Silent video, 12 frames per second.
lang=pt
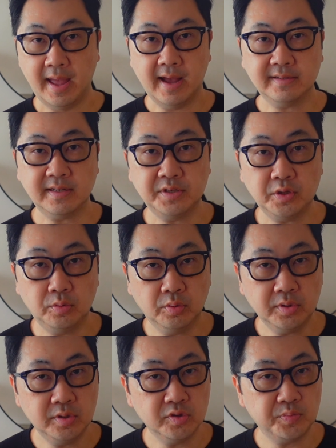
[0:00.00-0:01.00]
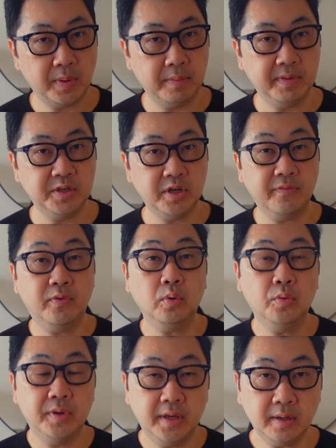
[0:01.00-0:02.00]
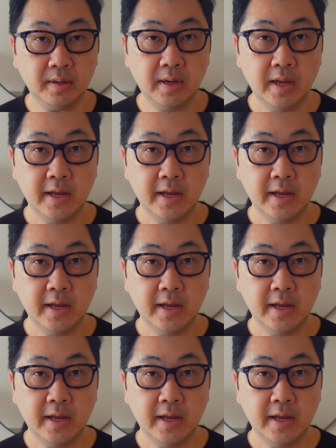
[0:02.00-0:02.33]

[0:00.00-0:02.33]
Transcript: Essa atitude nos permite evoluir